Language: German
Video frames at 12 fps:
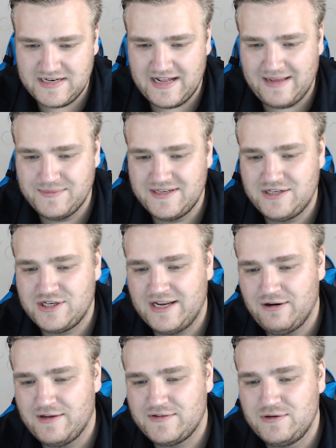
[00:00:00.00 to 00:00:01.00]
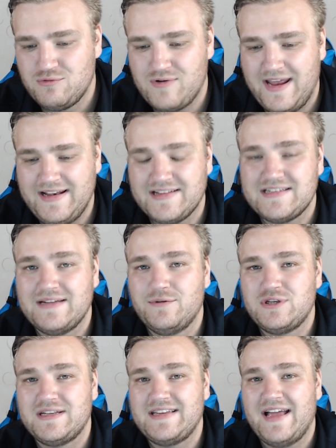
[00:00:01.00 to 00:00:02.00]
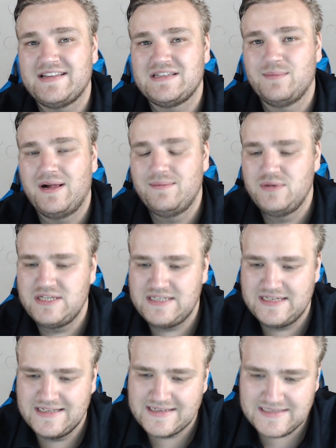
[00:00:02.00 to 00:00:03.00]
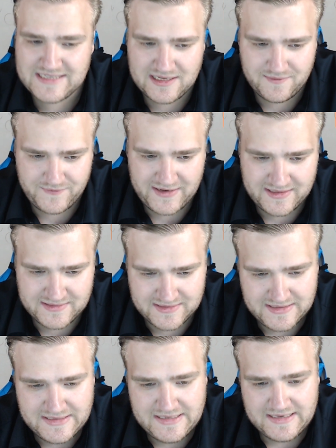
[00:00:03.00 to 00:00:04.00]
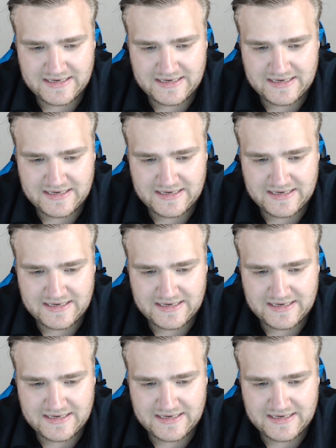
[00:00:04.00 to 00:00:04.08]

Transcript: Danach haben sie die Jaguars und die Raiders. Da wird es das erste Mal ein bisschen interessant werden.